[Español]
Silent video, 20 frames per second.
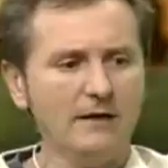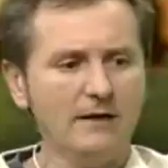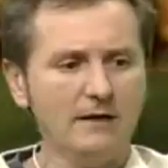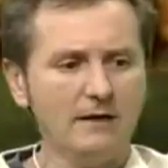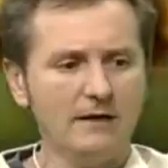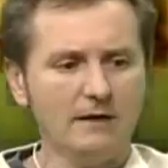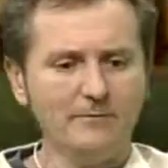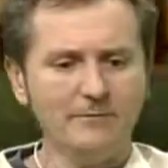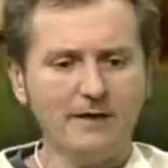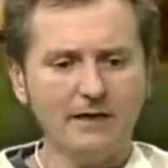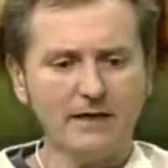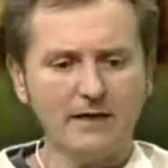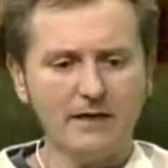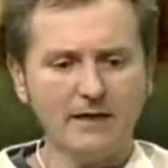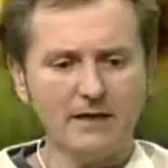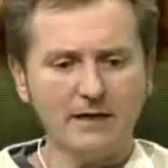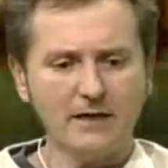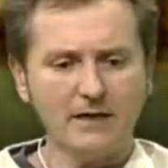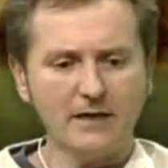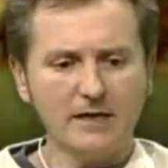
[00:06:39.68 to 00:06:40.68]
eh, de Almería
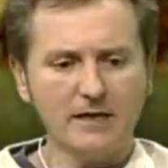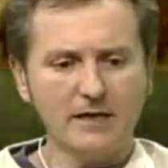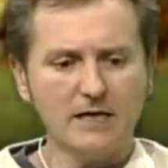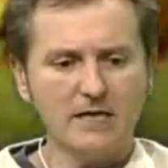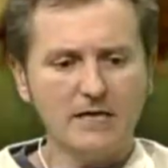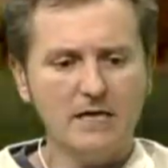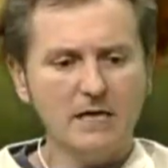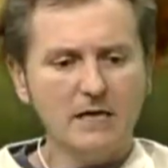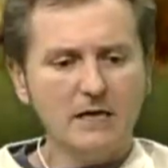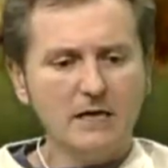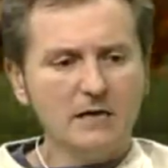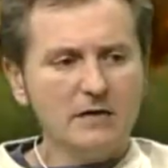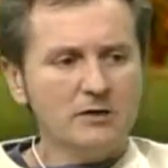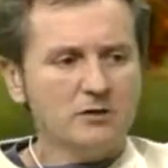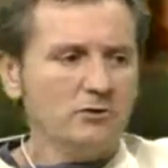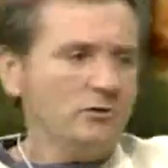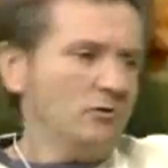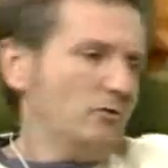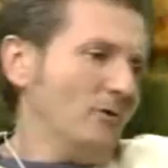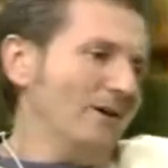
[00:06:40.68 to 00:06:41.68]
Tierra de Cine,
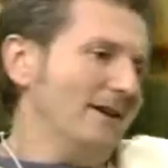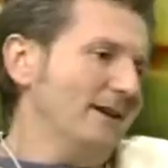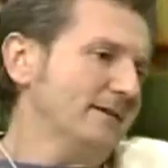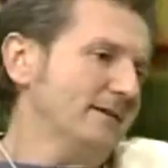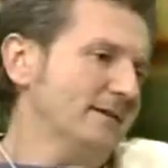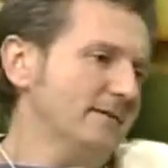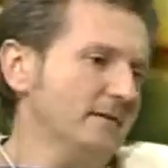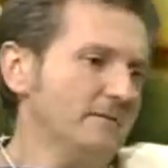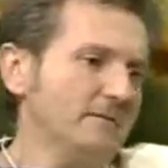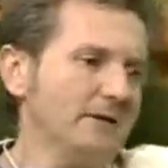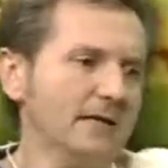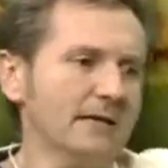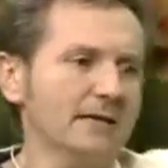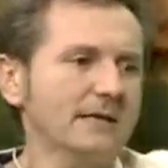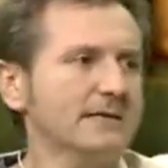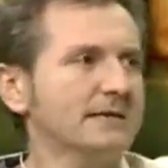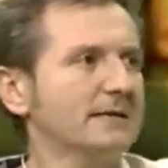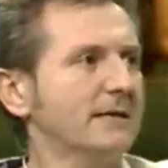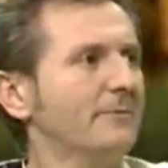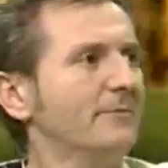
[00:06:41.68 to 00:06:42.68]
sino todas las actividades
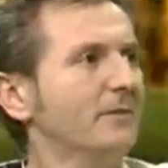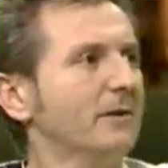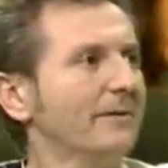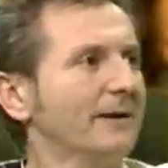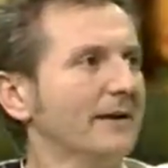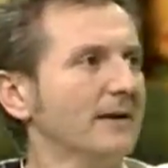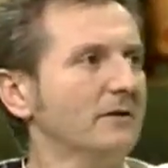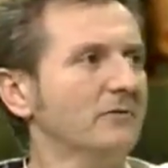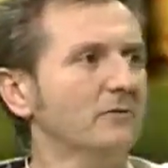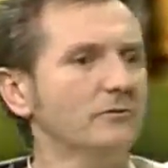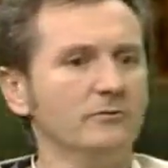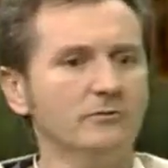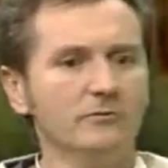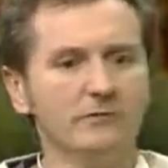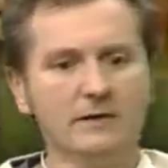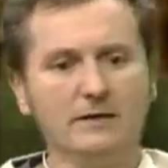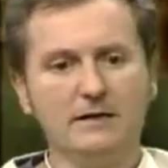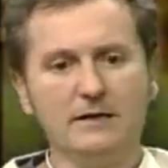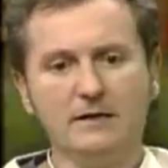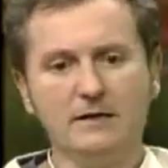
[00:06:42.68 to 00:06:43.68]
que se están preparando.
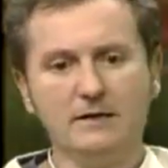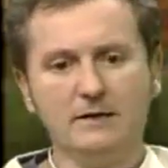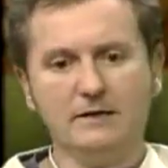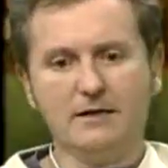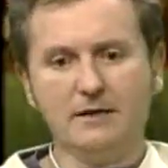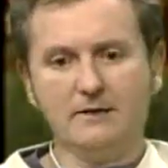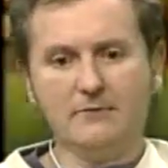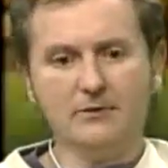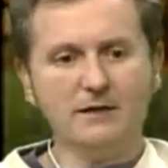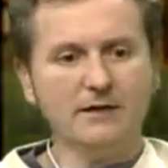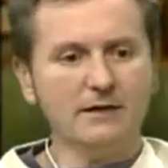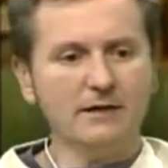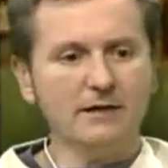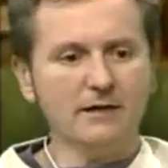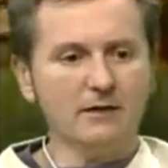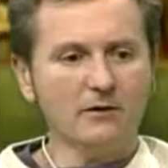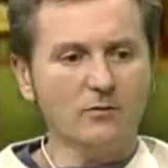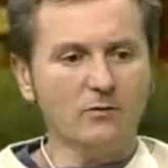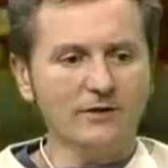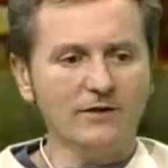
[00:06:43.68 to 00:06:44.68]
Eh, tenemos que
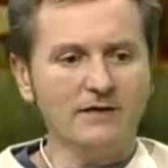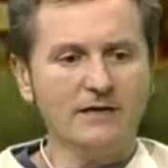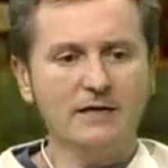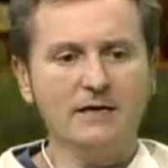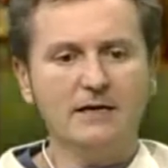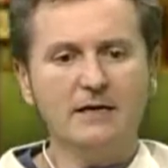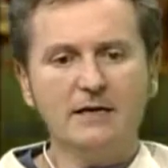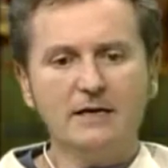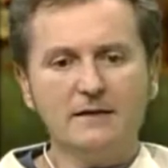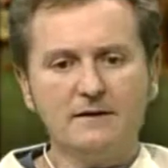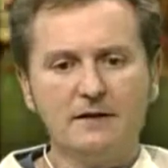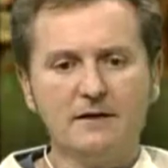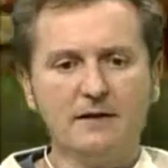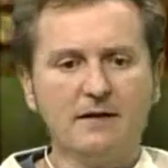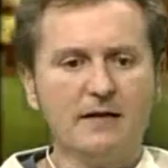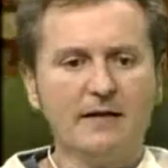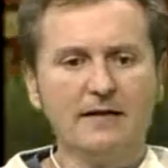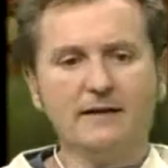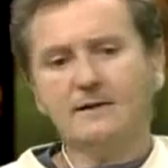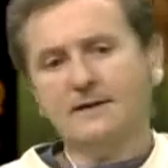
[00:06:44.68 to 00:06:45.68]
tener en cuenta de
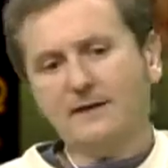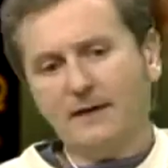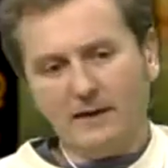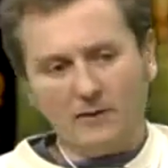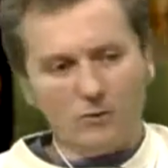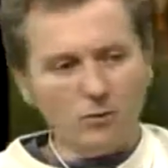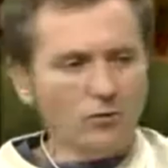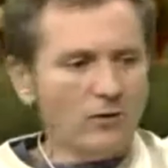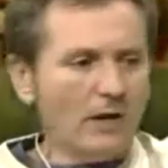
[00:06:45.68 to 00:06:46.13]
que hay que traer